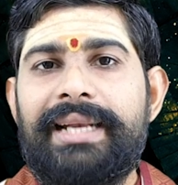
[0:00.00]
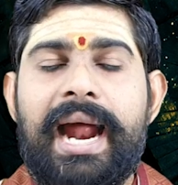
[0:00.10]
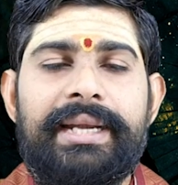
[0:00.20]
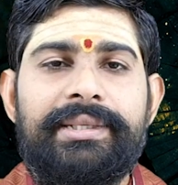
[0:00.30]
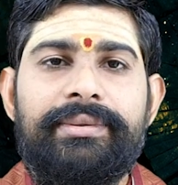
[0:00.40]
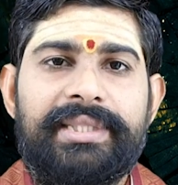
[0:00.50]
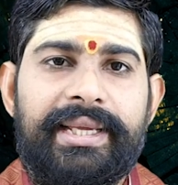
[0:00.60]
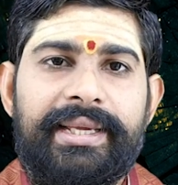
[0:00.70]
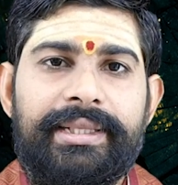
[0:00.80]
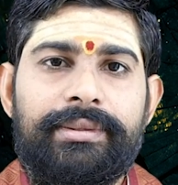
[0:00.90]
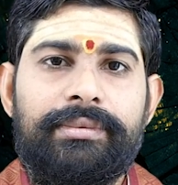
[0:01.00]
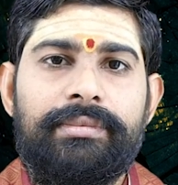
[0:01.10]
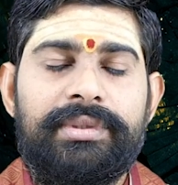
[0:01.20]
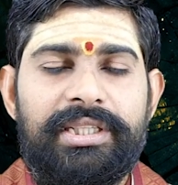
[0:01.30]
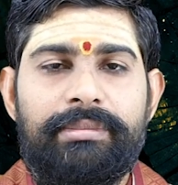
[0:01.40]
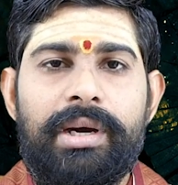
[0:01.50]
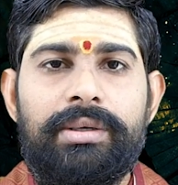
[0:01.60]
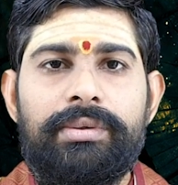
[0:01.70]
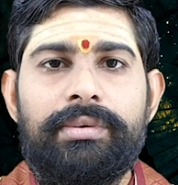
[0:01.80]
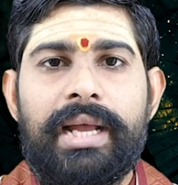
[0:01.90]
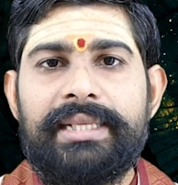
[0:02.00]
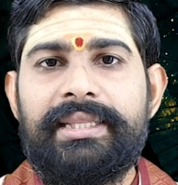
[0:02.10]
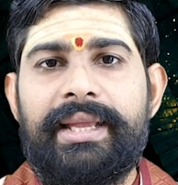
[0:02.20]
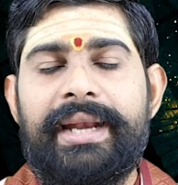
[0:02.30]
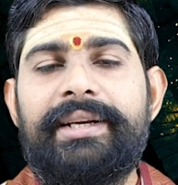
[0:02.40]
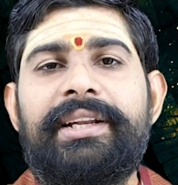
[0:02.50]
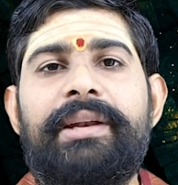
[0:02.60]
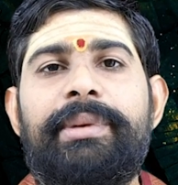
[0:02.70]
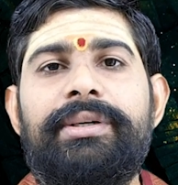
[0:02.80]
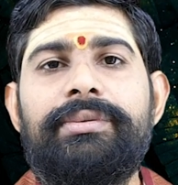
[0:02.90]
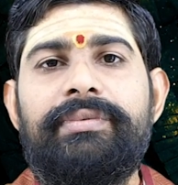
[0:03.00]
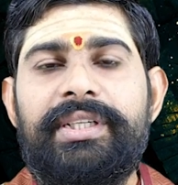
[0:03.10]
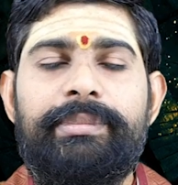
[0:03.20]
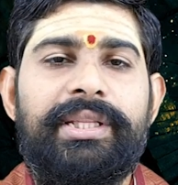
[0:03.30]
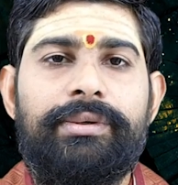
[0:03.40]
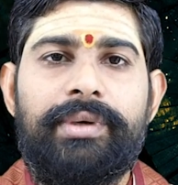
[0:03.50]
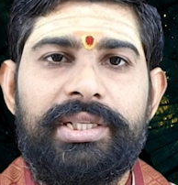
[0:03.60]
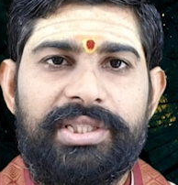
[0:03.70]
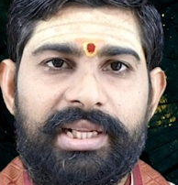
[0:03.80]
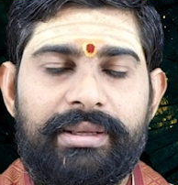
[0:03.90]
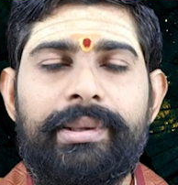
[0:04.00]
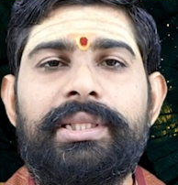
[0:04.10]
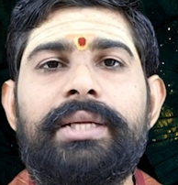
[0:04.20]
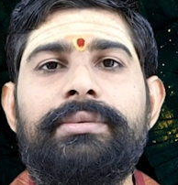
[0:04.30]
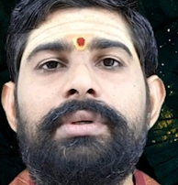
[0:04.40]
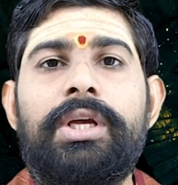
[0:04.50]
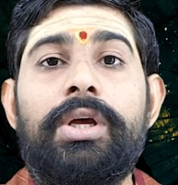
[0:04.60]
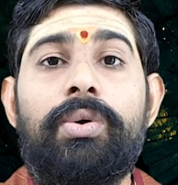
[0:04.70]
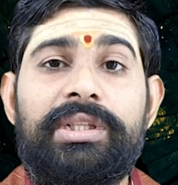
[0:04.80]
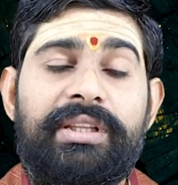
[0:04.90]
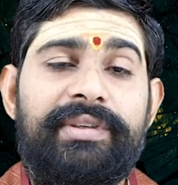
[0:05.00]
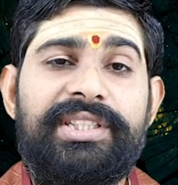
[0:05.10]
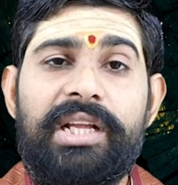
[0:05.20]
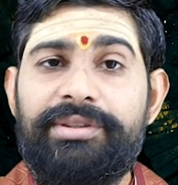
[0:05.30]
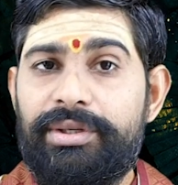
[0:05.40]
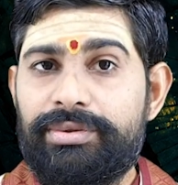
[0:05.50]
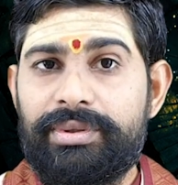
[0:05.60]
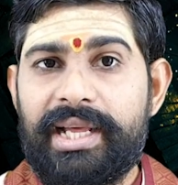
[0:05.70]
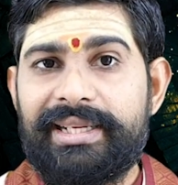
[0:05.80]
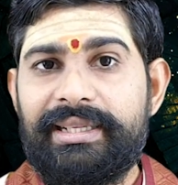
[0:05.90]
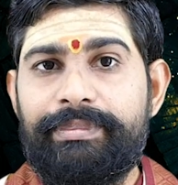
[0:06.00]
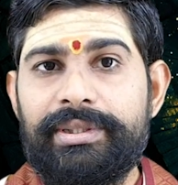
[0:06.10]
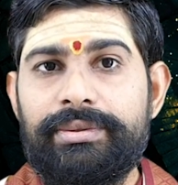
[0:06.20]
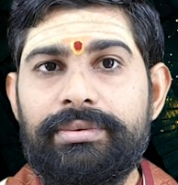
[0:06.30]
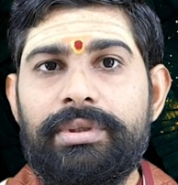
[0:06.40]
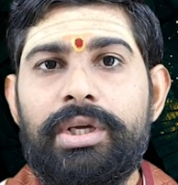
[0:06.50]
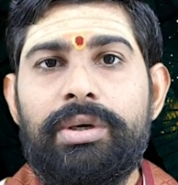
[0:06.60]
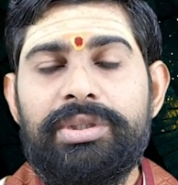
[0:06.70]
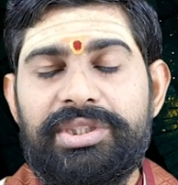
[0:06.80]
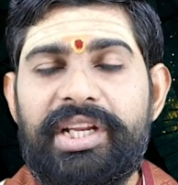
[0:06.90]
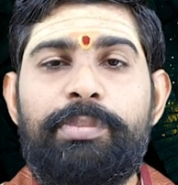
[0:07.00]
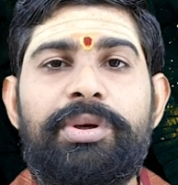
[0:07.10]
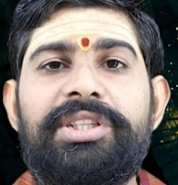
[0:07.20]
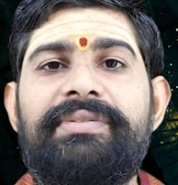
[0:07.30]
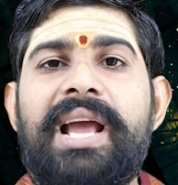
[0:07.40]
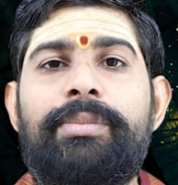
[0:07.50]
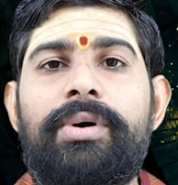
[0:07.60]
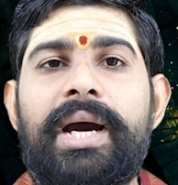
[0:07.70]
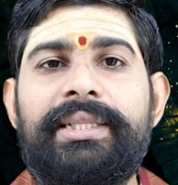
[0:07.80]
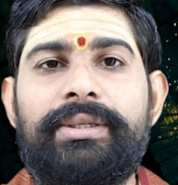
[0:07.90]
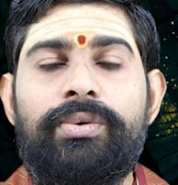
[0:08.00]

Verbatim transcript: నాట్యం సంగీతం సినిమాలు కాస్త ఎంటర్టైన్మెంటు వీటి మీద ఎక్కువగా శ్రద్ధ పెడతారు కొత్త విషయాలు తెలుసుకుంటారని చెప్పచ్చు స్త్రీ పురుష వ్యామోహాది